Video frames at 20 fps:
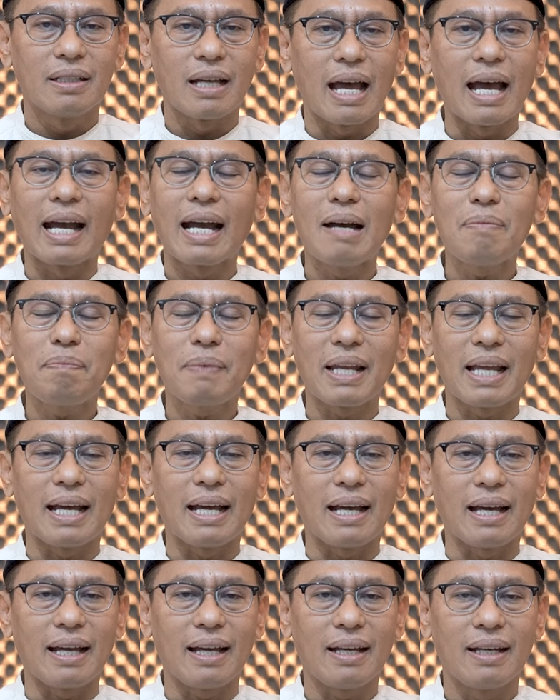
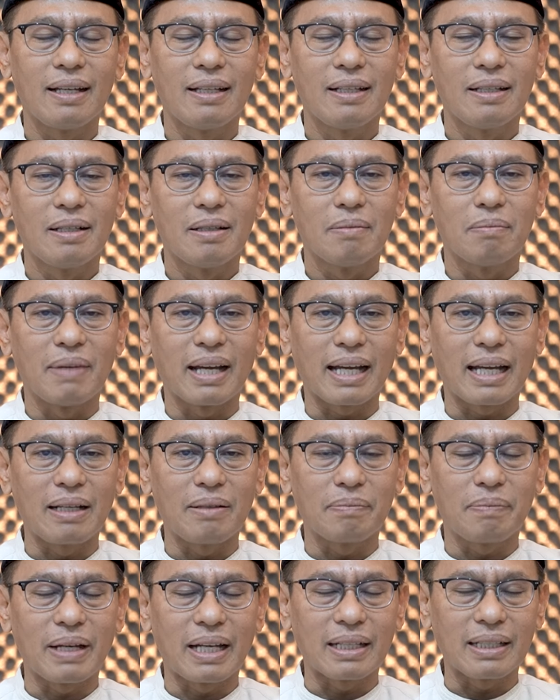Anggaplah
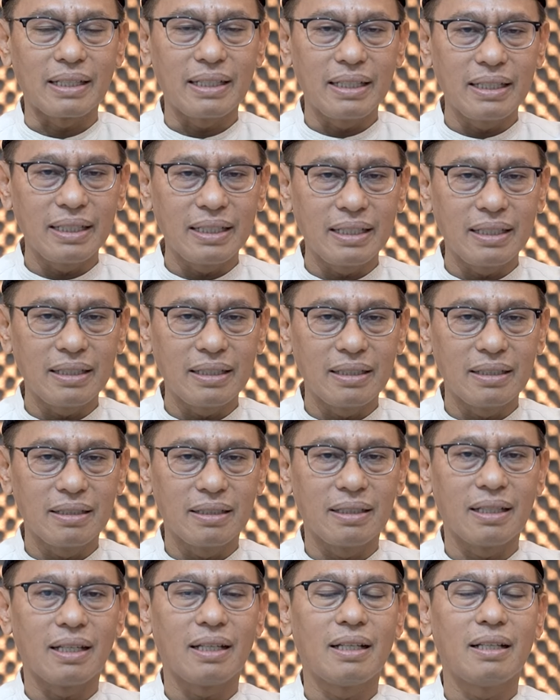makan pagi
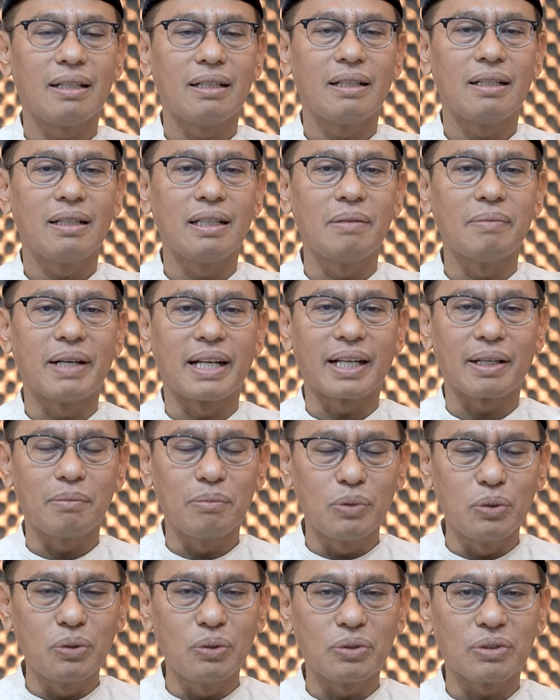ya
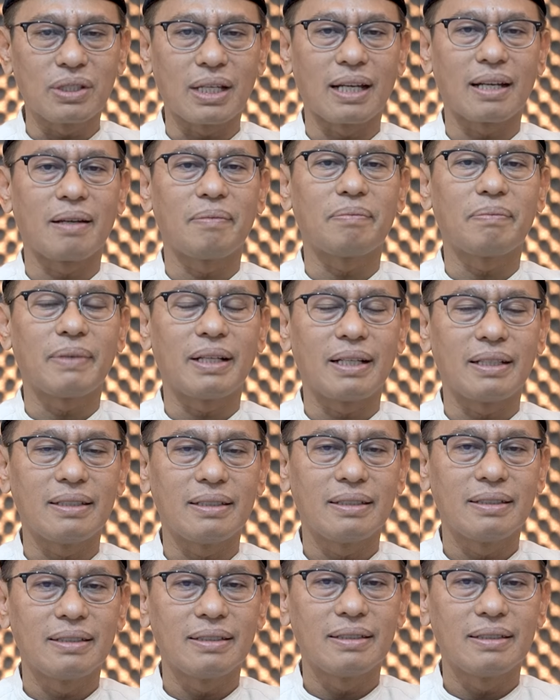5.000 sarapan.